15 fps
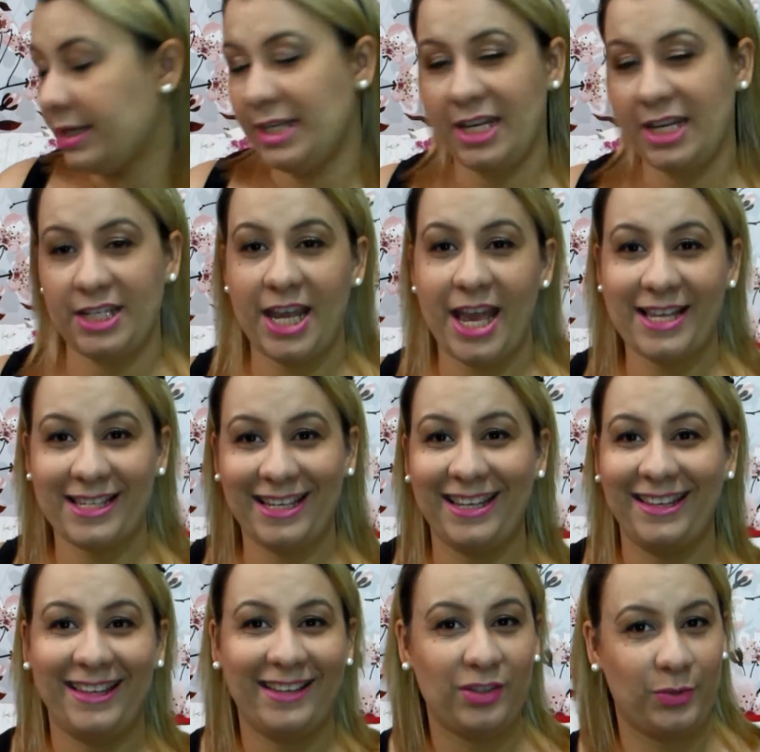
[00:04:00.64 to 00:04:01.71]
Gente, essa
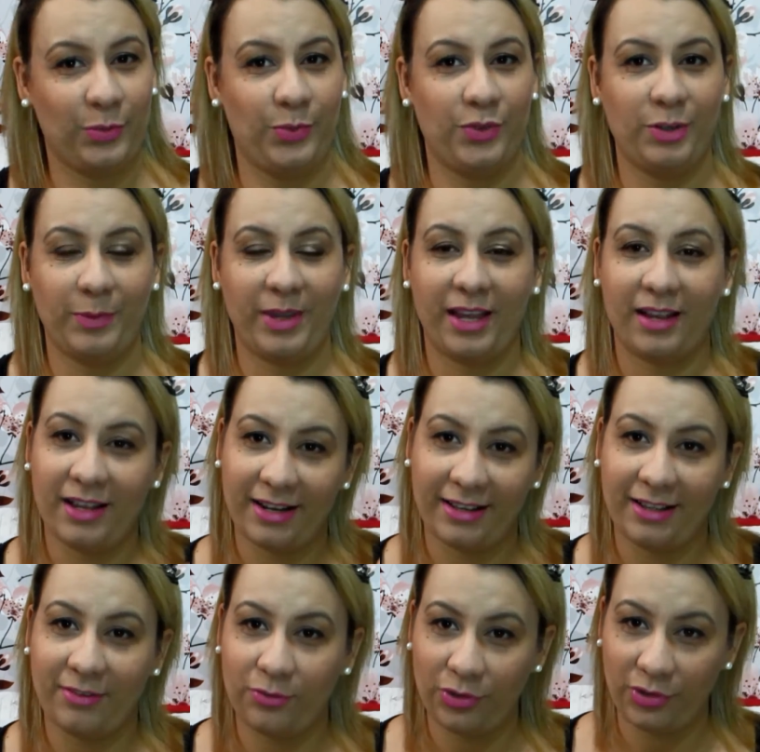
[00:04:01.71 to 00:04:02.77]
aqui tá suja, porque a Clara
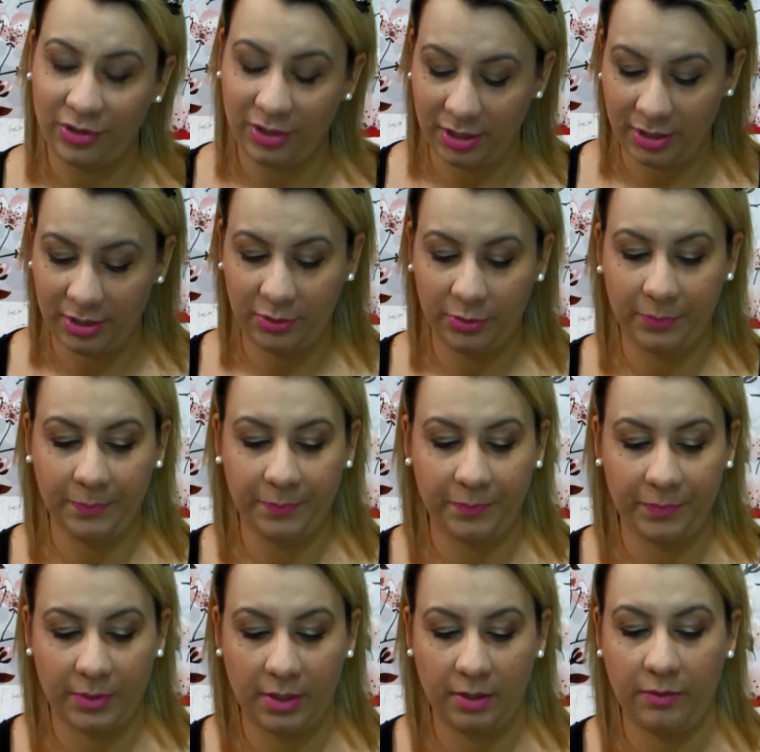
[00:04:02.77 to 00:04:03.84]
tava usando,
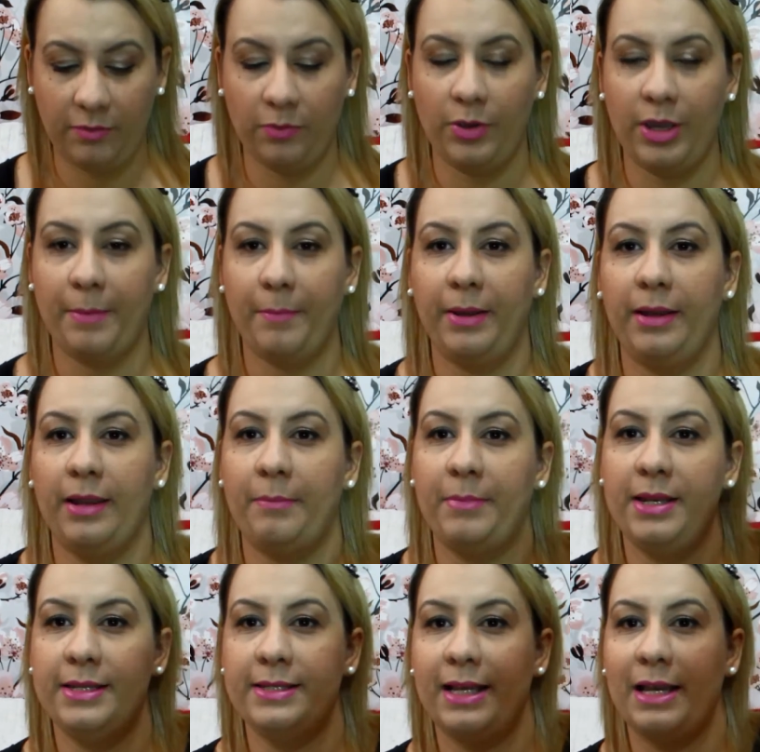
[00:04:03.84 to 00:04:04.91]
que foi a, a
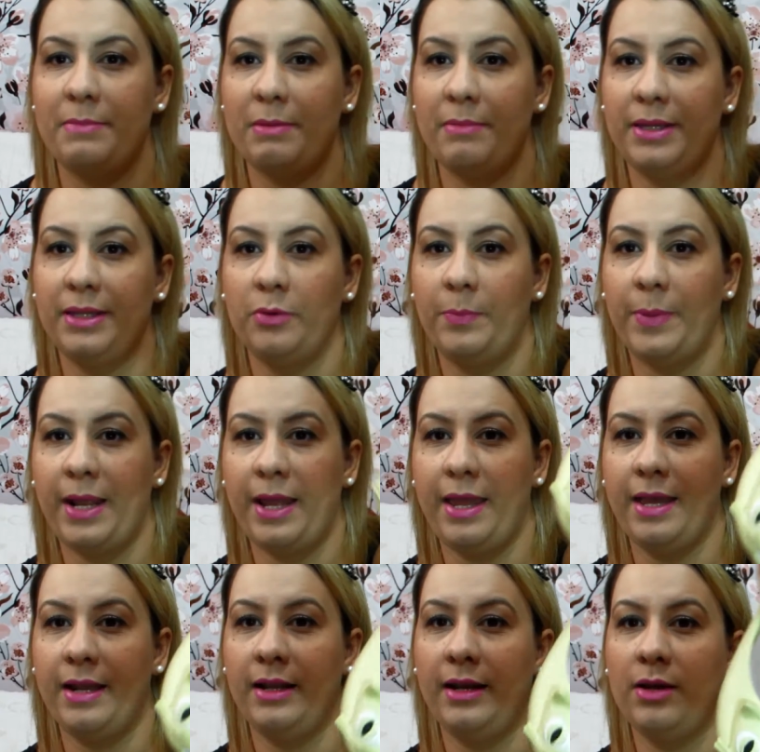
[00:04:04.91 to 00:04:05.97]
Melissa que minha mãe deu pra
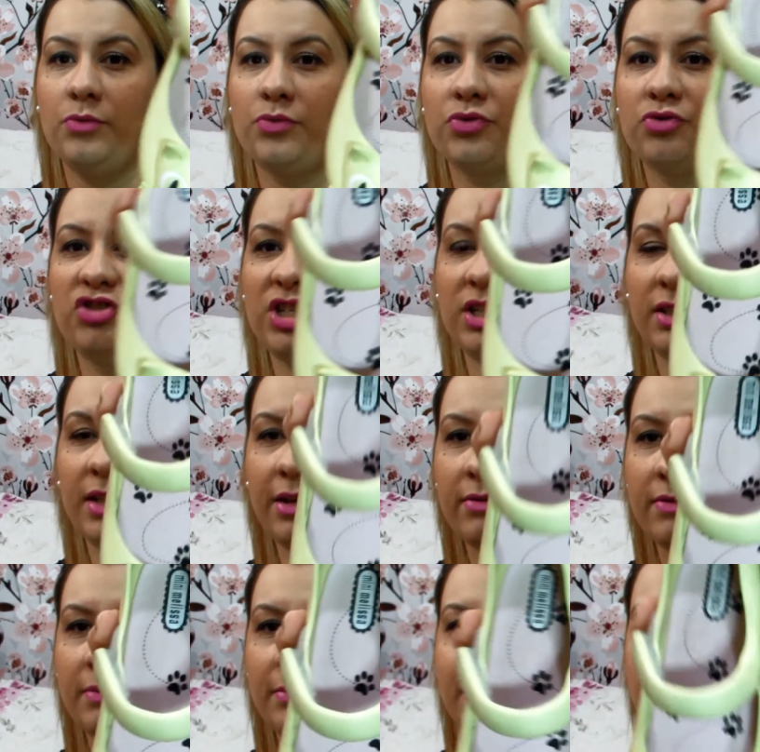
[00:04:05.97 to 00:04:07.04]
ela. Ela usa o dia inteiro
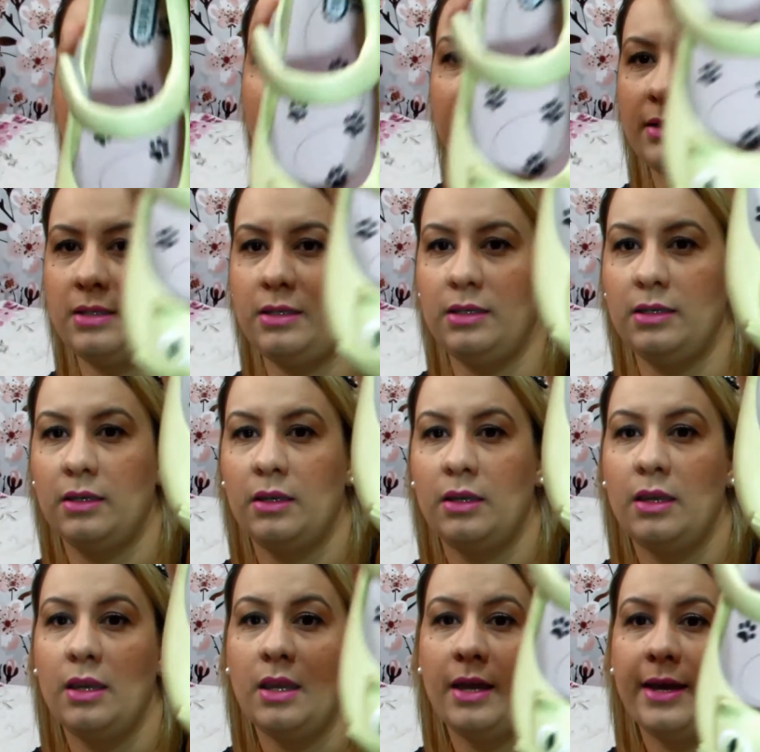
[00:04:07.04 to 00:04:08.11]
essa Melissa aqui.
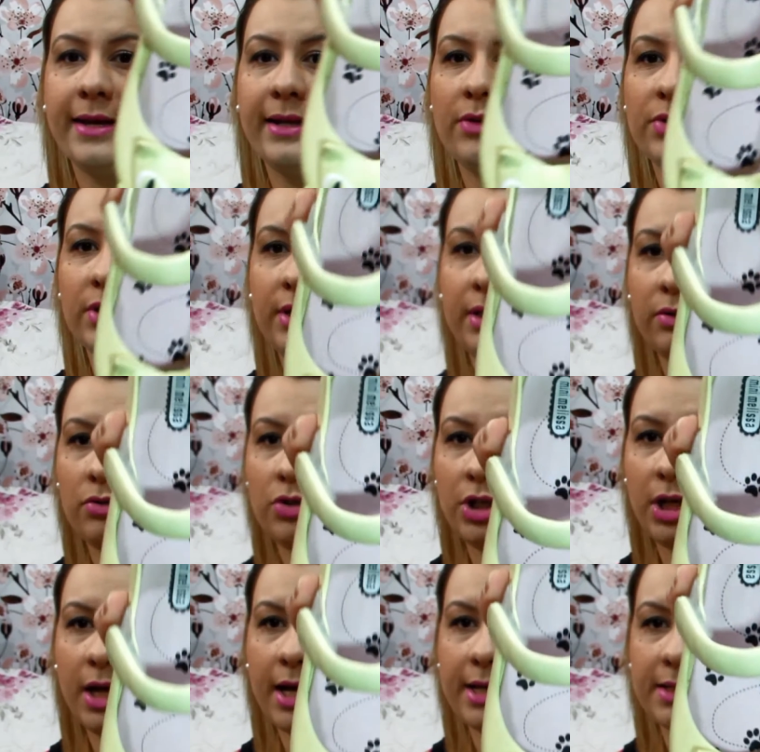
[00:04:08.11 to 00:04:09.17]
Ela usa dentro
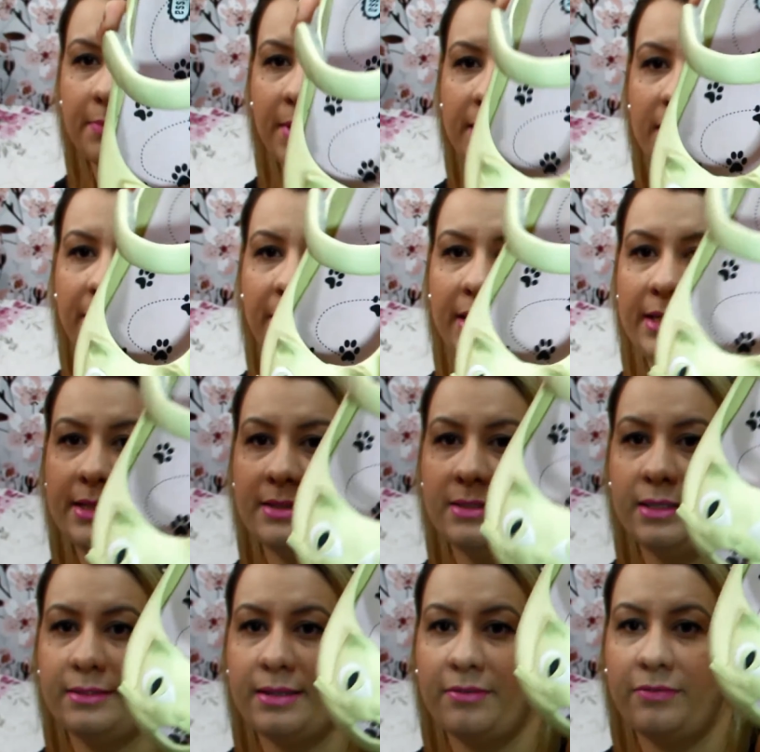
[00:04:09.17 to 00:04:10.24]
de casa, porque essa Melissa
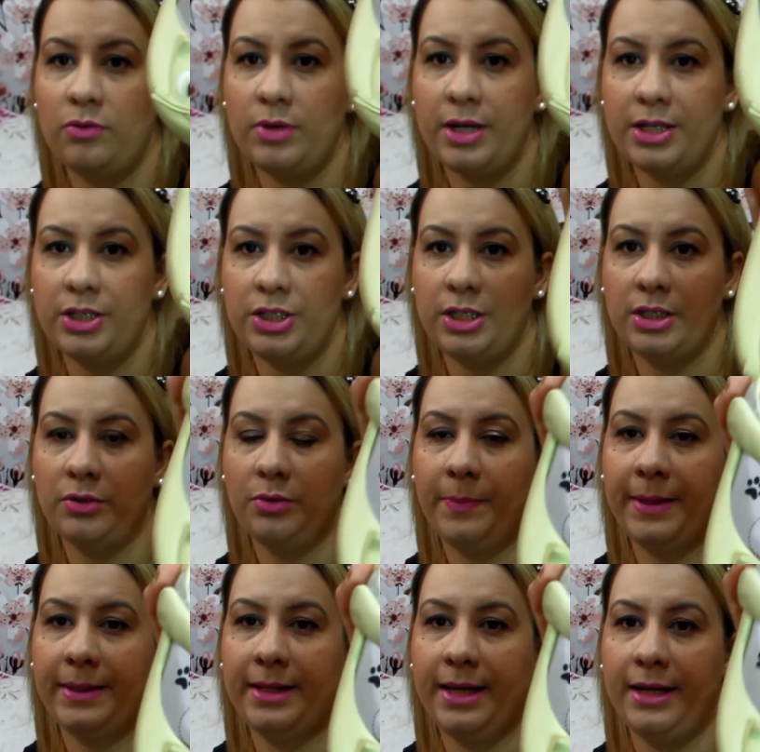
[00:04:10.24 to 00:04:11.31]
ainda tá folgadinha no
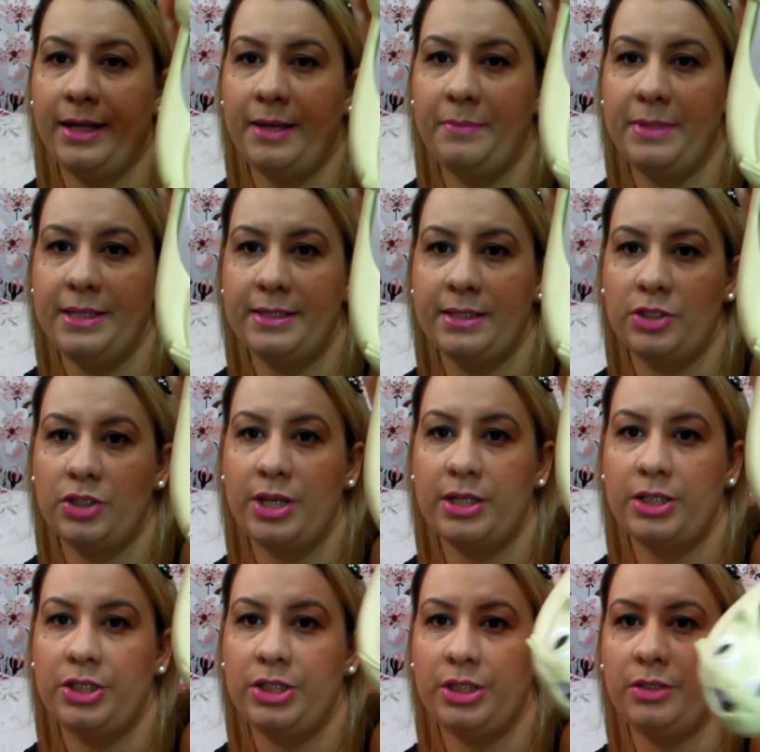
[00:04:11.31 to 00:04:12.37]
pé dela, é a Melissa de
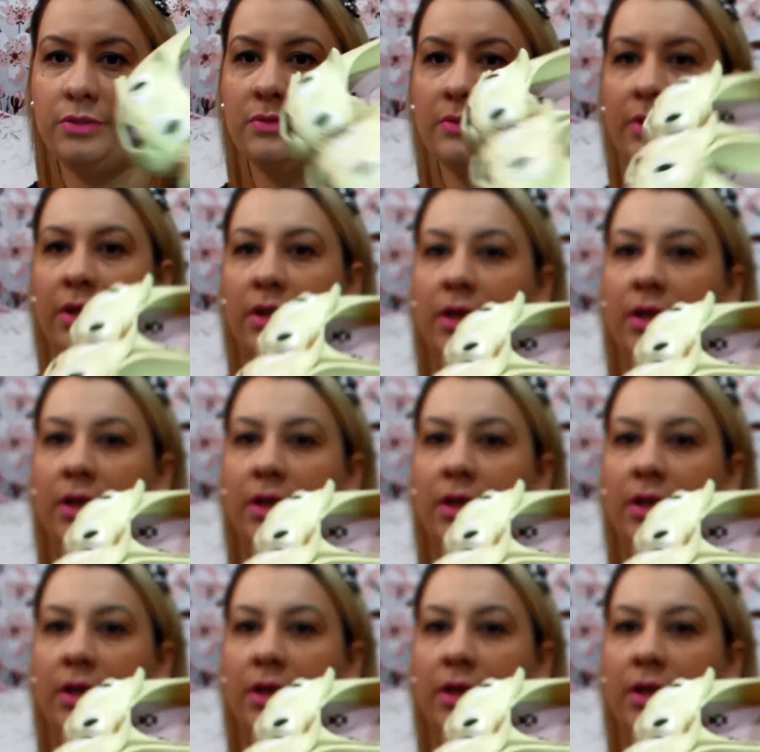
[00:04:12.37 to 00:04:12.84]
gatinho.